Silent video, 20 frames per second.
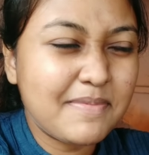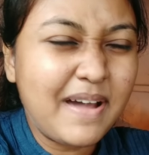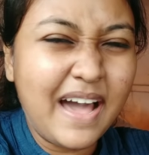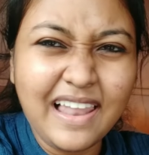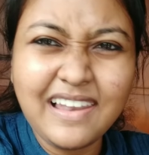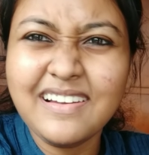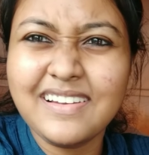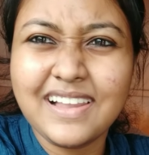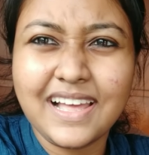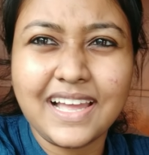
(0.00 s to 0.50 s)

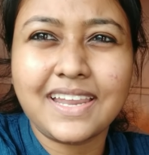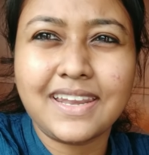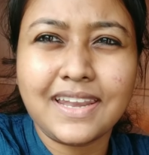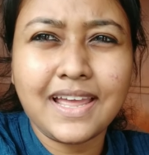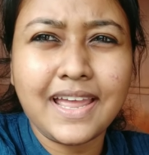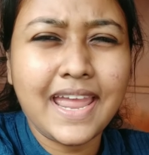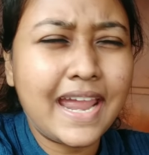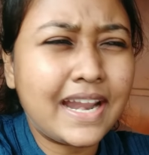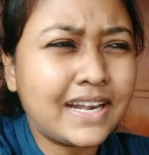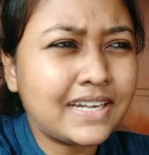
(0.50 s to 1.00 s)
ভালো লাগে
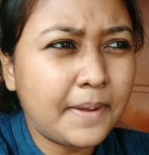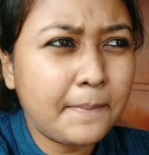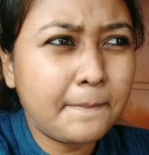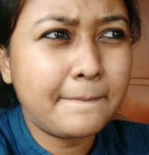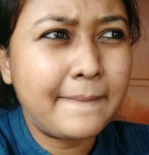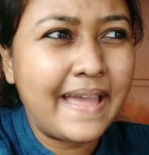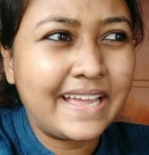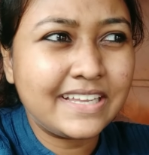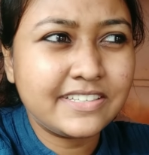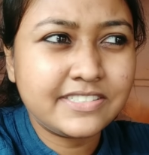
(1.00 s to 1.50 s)
না একটা
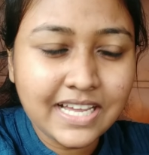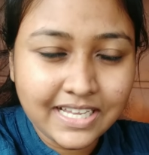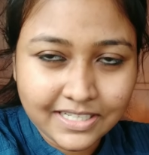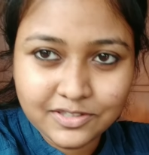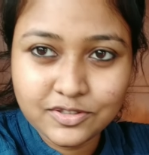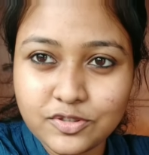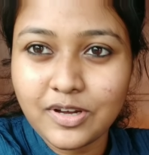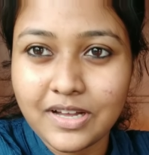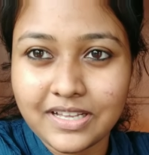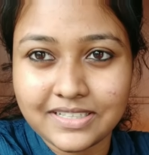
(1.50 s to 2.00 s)
পেহচান
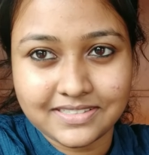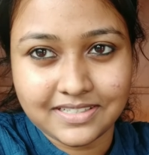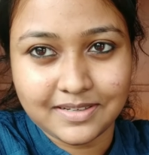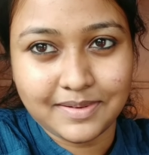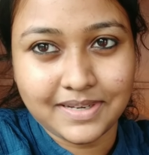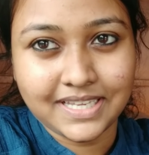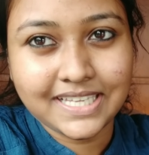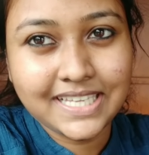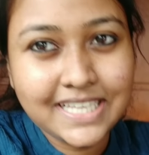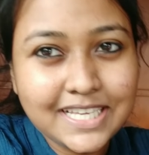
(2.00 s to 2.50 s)
তো আছে
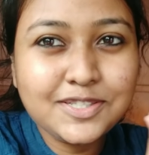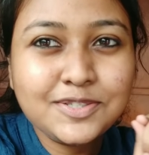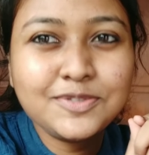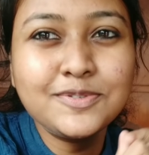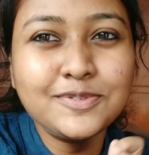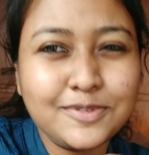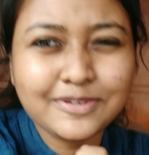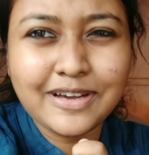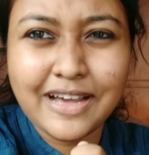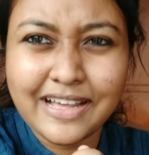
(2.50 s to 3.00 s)
মানে কিছু
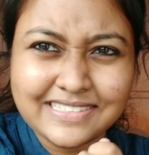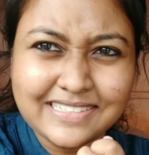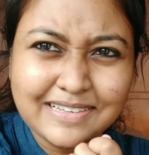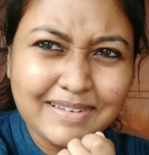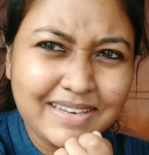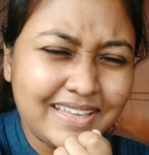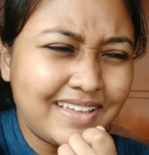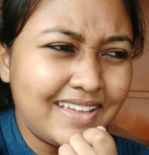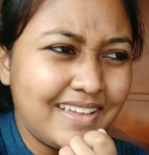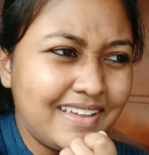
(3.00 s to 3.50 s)
তো আছে
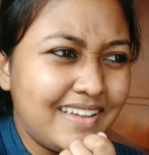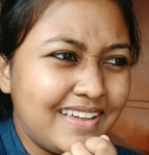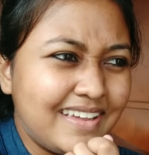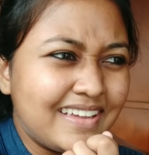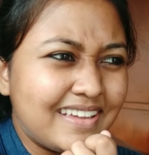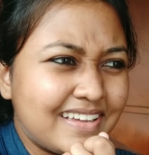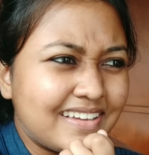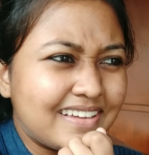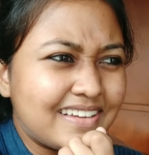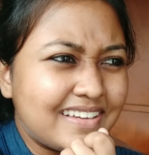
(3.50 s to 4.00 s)
মানে
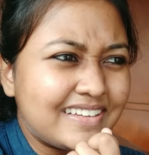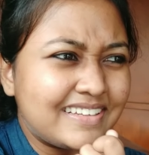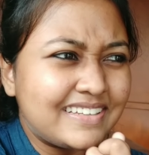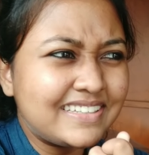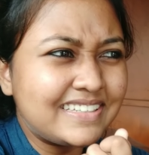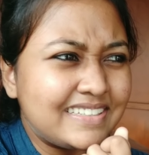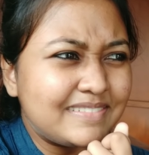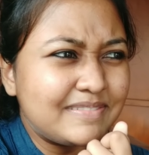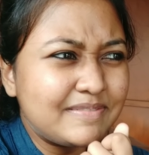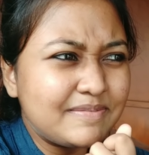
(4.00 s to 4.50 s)

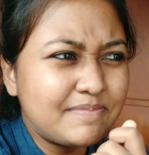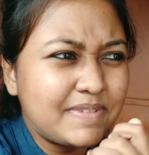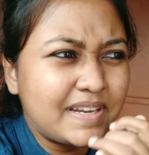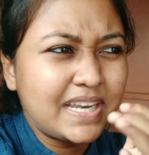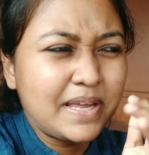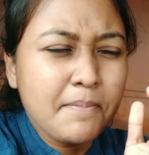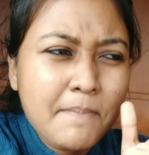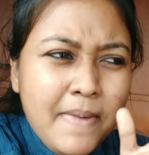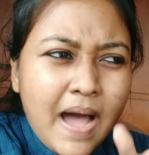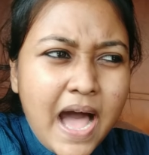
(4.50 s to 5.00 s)

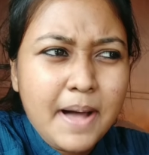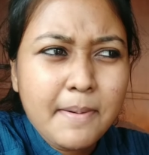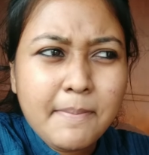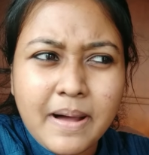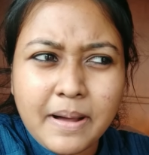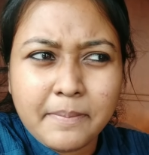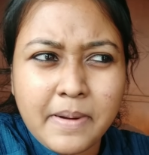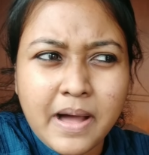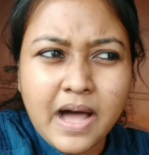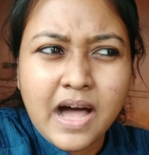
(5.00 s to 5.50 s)
মানে মা
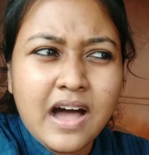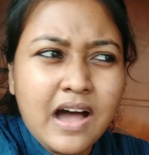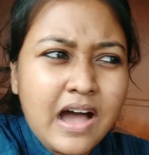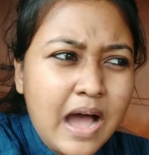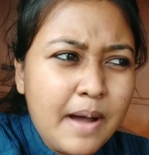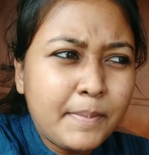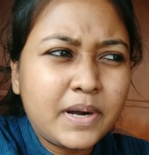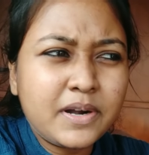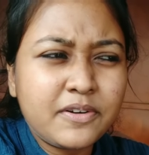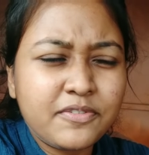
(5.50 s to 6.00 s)
বাবা
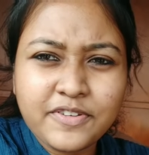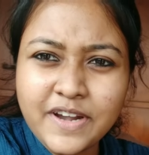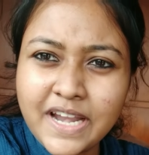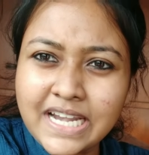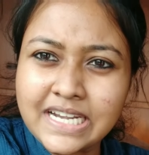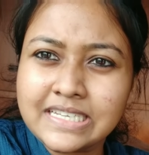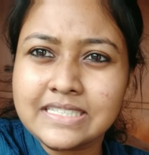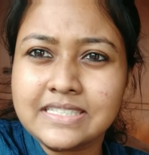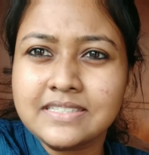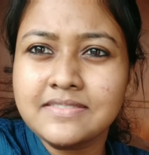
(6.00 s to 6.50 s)
আমার
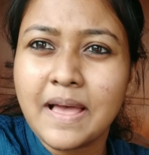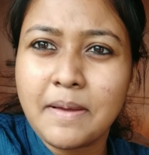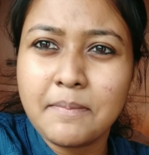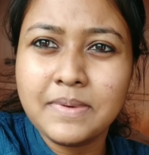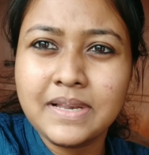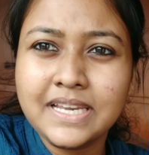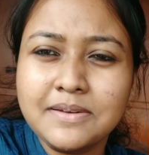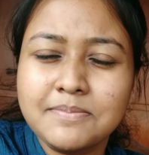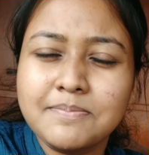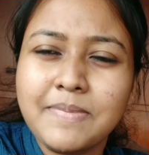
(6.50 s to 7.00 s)
ফ্রেন্ডস
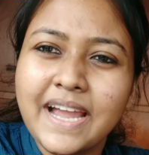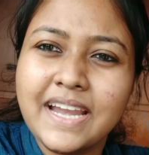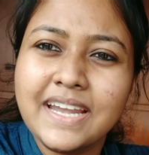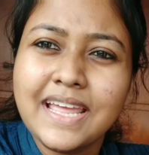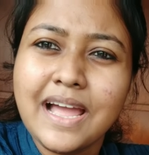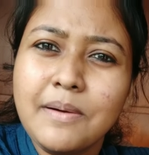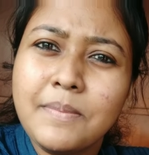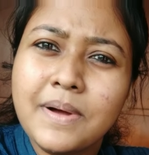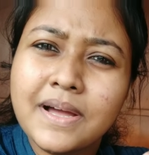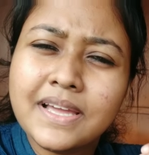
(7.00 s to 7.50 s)
ফ্যামিলির
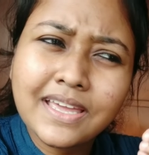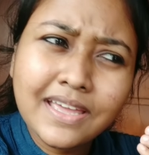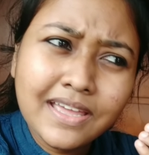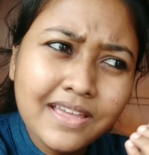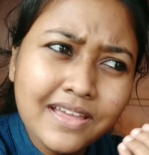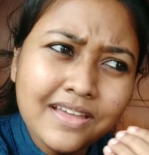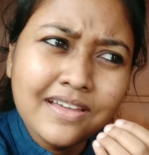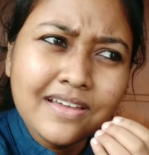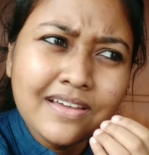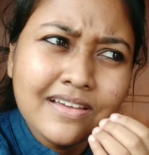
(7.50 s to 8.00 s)
বাইরে আমাকে
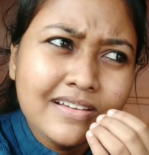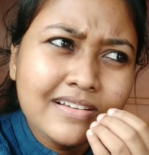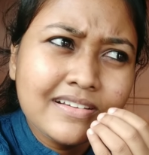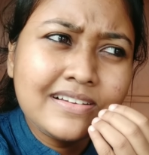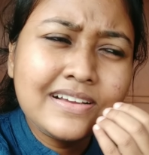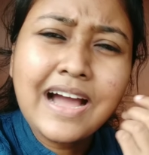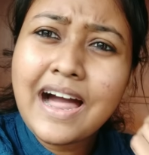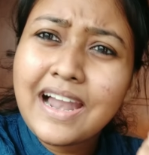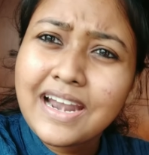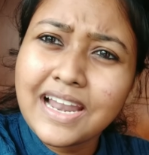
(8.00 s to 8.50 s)

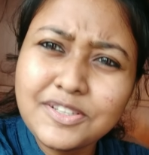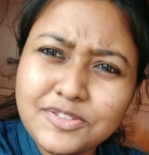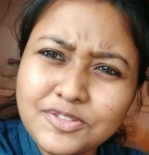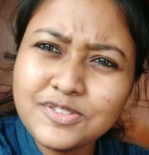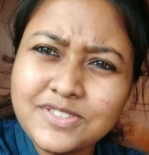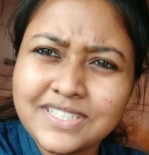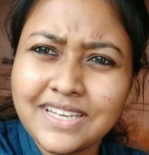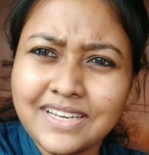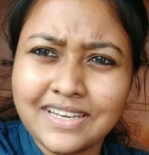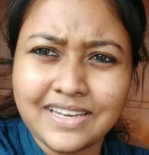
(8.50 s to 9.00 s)
কারা তো
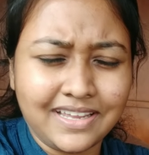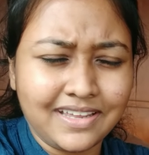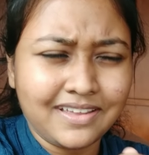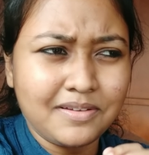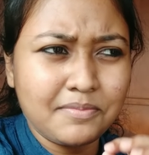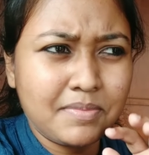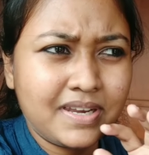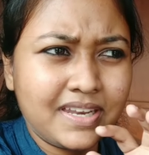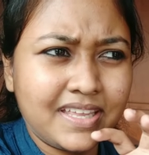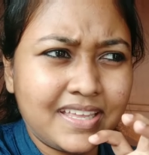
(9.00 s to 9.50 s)
চেনে
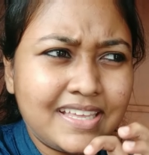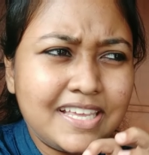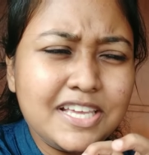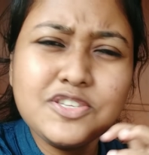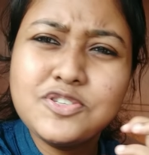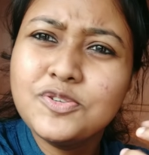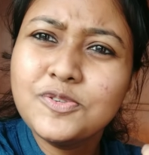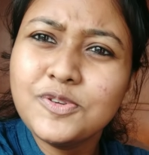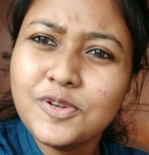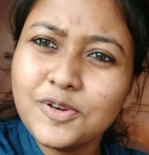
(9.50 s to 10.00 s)

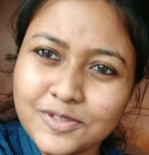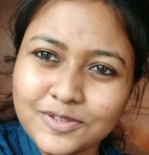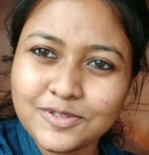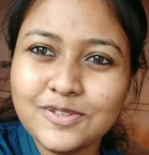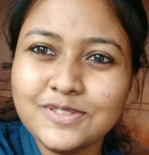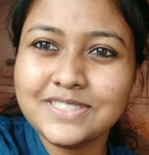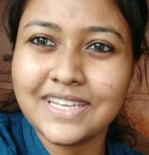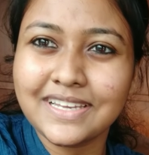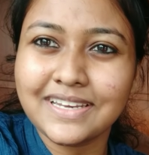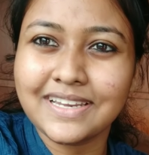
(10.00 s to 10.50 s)
কিছু লোক
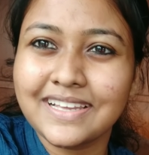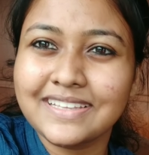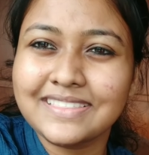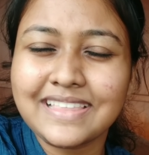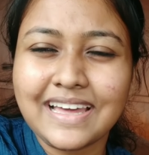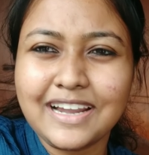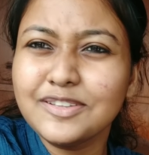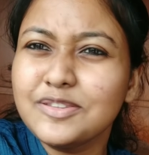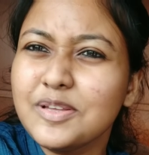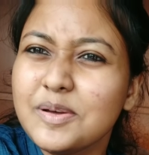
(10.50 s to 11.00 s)
তো চেনে
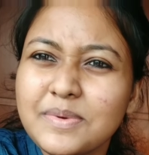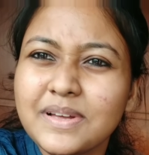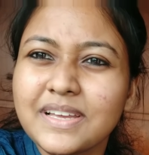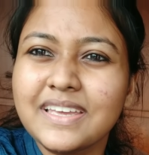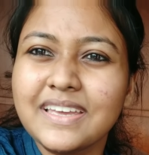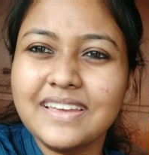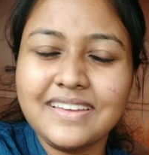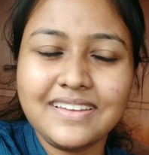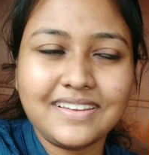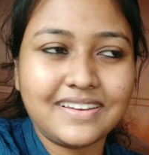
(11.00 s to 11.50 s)
তা তো
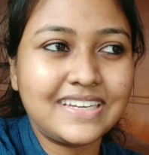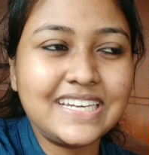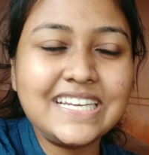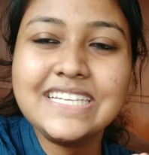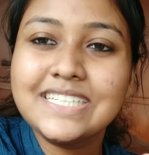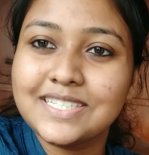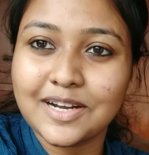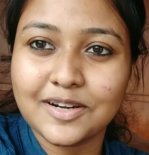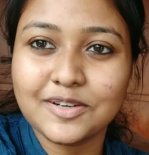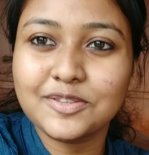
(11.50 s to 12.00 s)
আমাকে
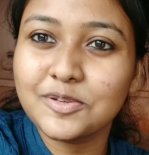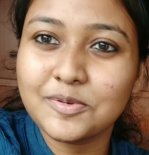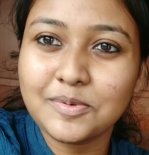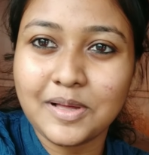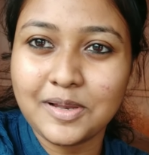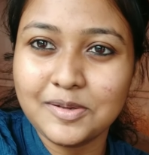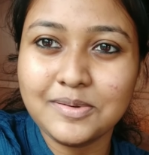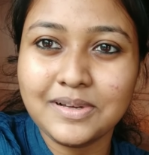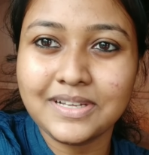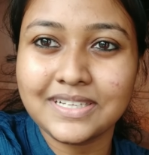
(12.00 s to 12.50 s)
নিঃস্বার্থ
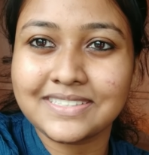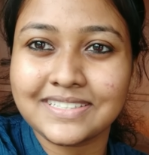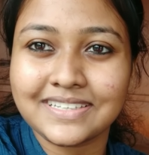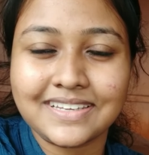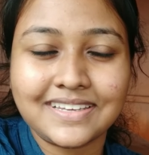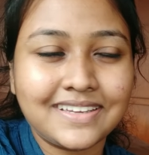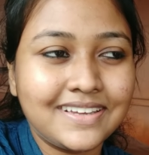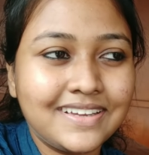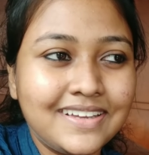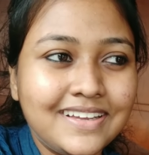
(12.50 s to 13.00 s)
ভালোবাসে
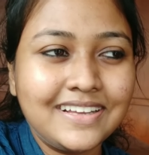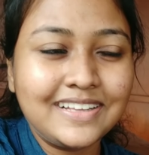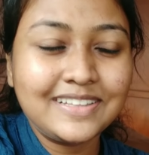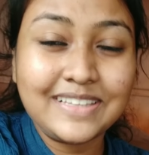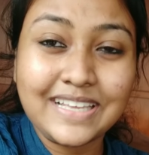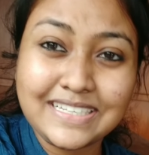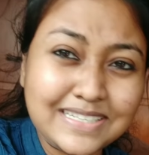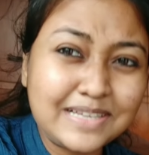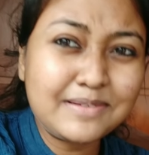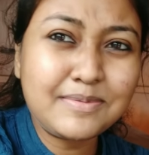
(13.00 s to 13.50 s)

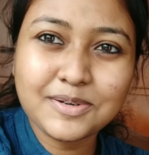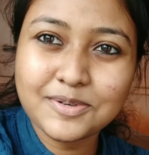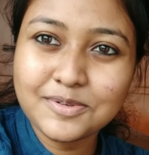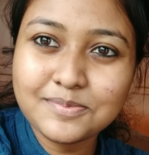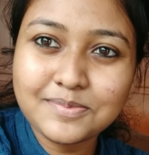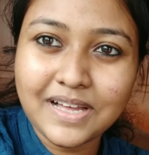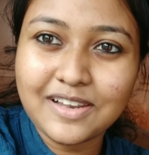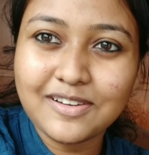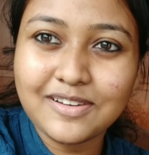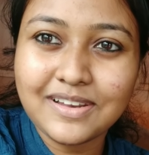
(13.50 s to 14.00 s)
এটা আমার
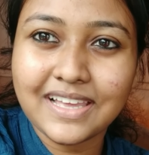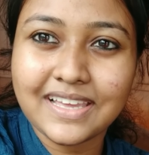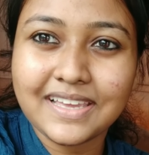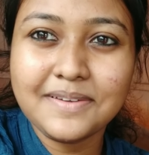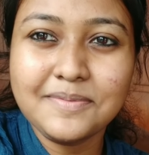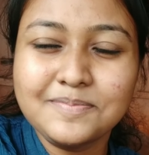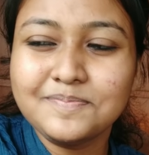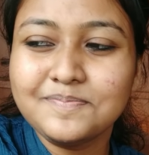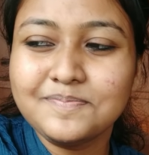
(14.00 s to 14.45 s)
খুব ভালো লাগে